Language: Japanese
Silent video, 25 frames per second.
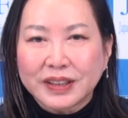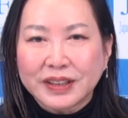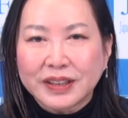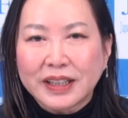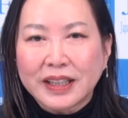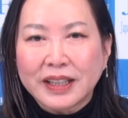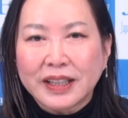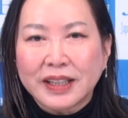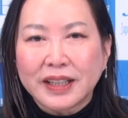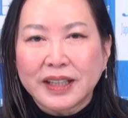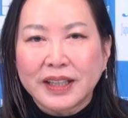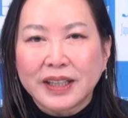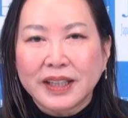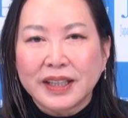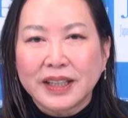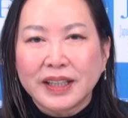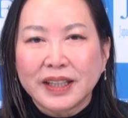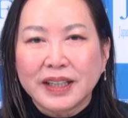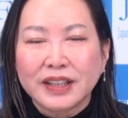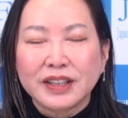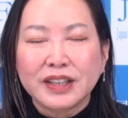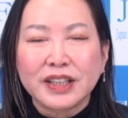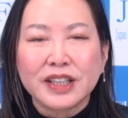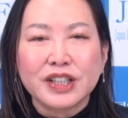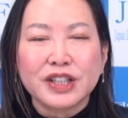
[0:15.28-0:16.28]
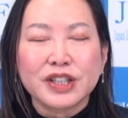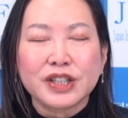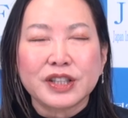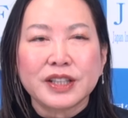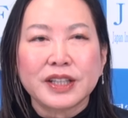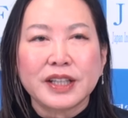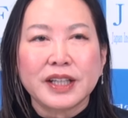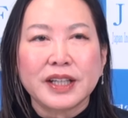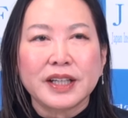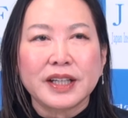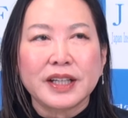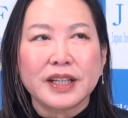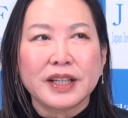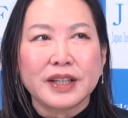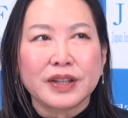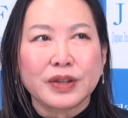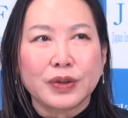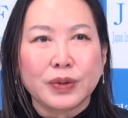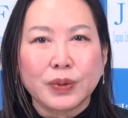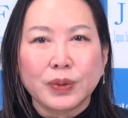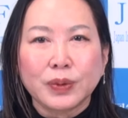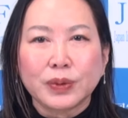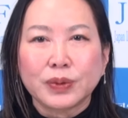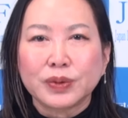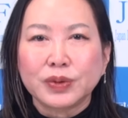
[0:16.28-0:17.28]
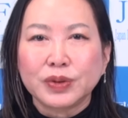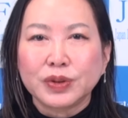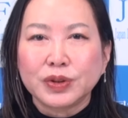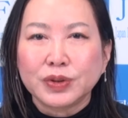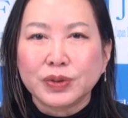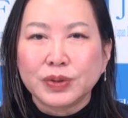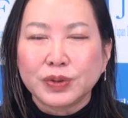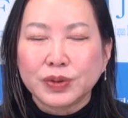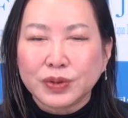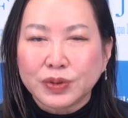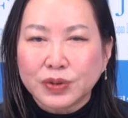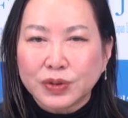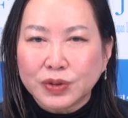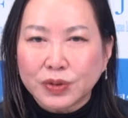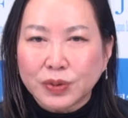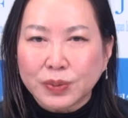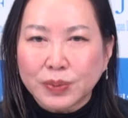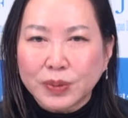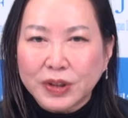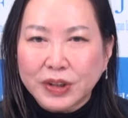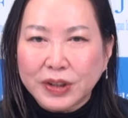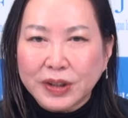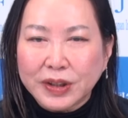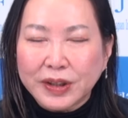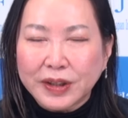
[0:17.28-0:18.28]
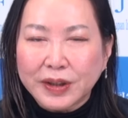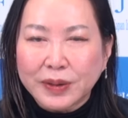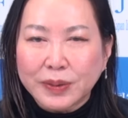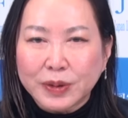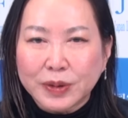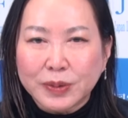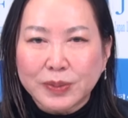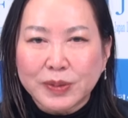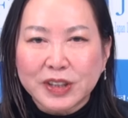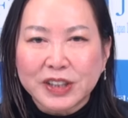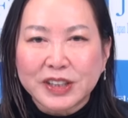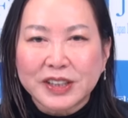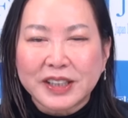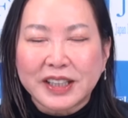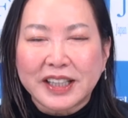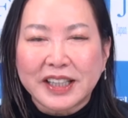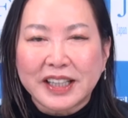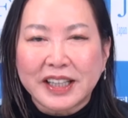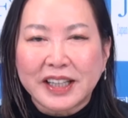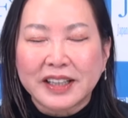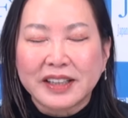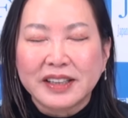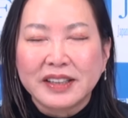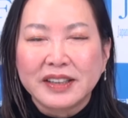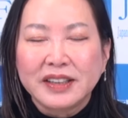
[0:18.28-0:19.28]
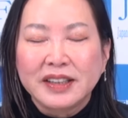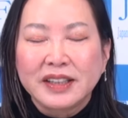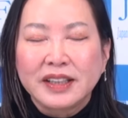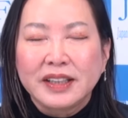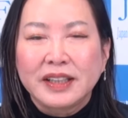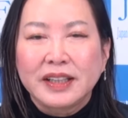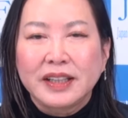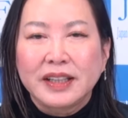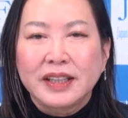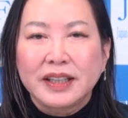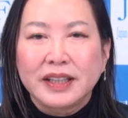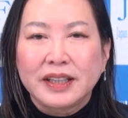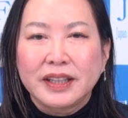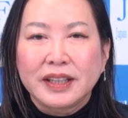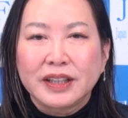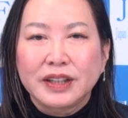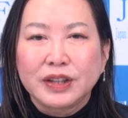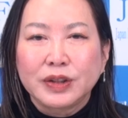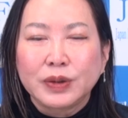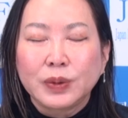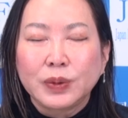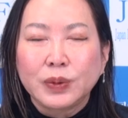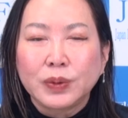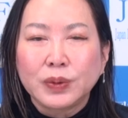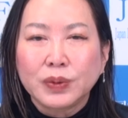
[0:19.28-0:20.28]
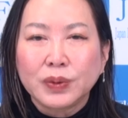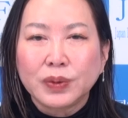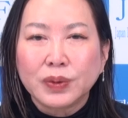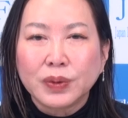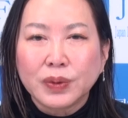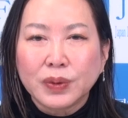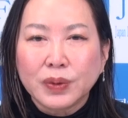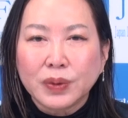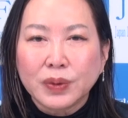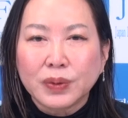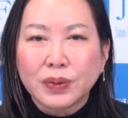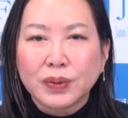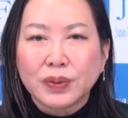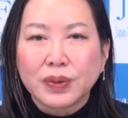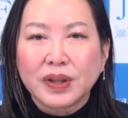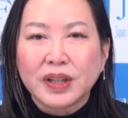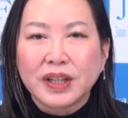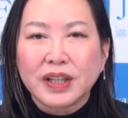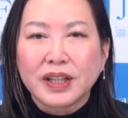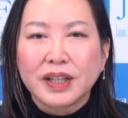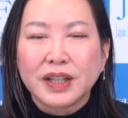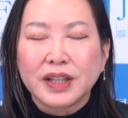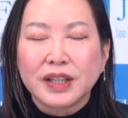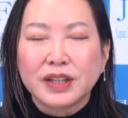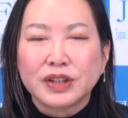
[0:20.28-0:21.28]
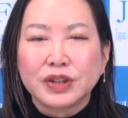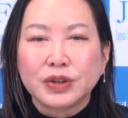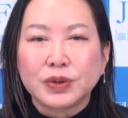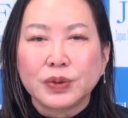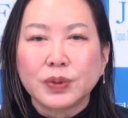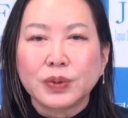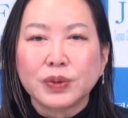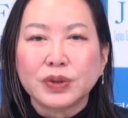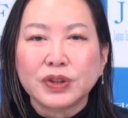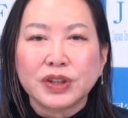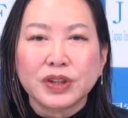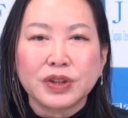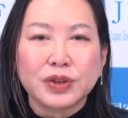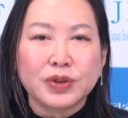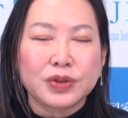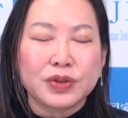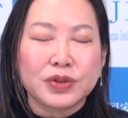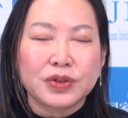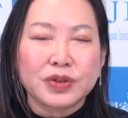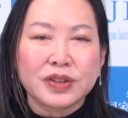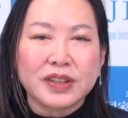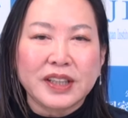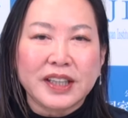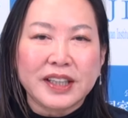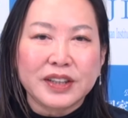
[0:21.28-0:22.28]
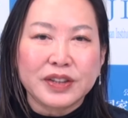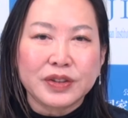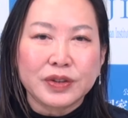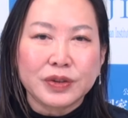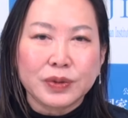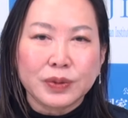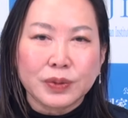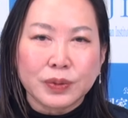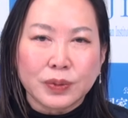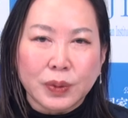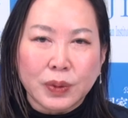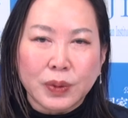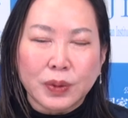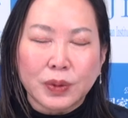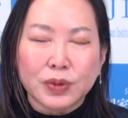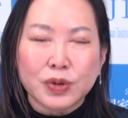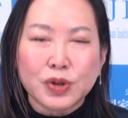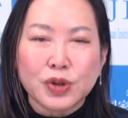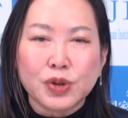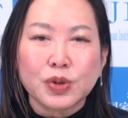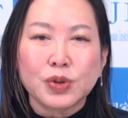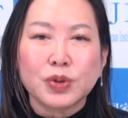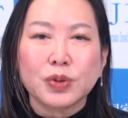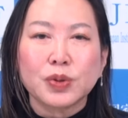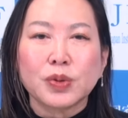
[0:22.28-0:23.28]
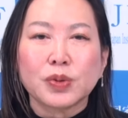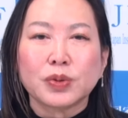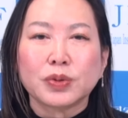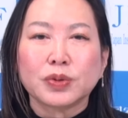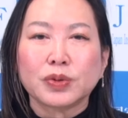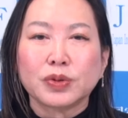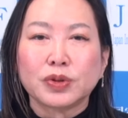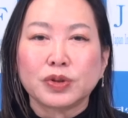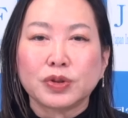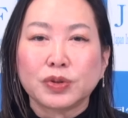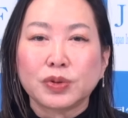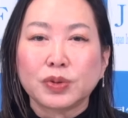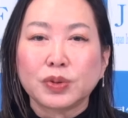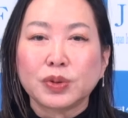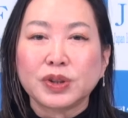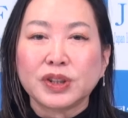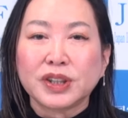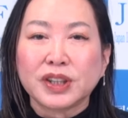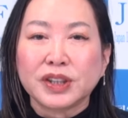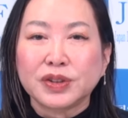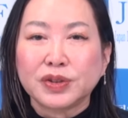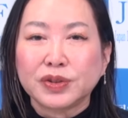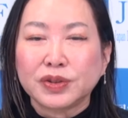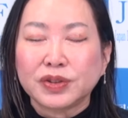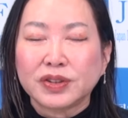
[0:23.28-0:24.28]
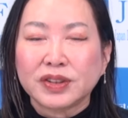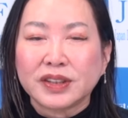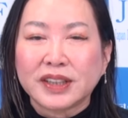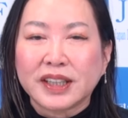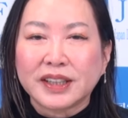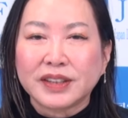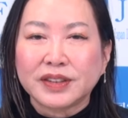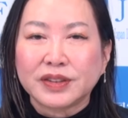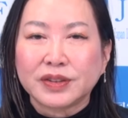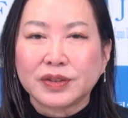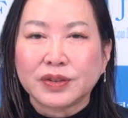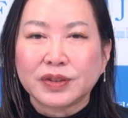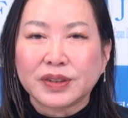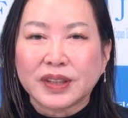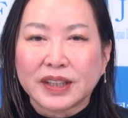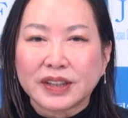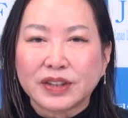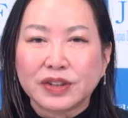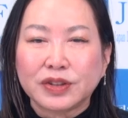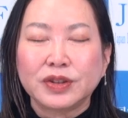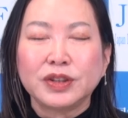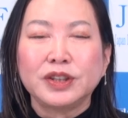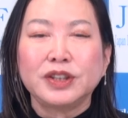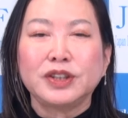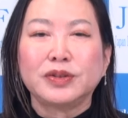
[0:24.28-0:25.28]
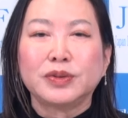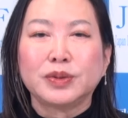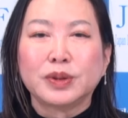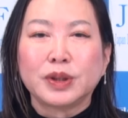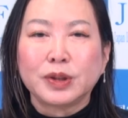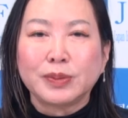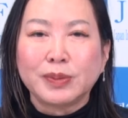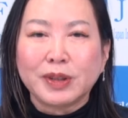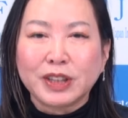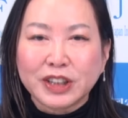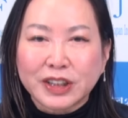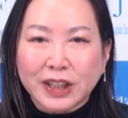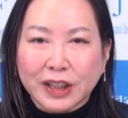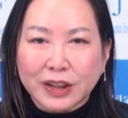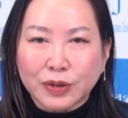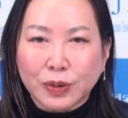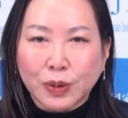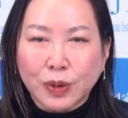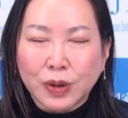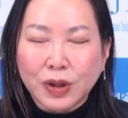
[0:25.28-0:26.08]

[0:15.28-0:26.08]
え NHK の9時のニュースを見ておりましたら、え日本の、え自動車輸出台数を中国の自動車輸出台数がついに抜きました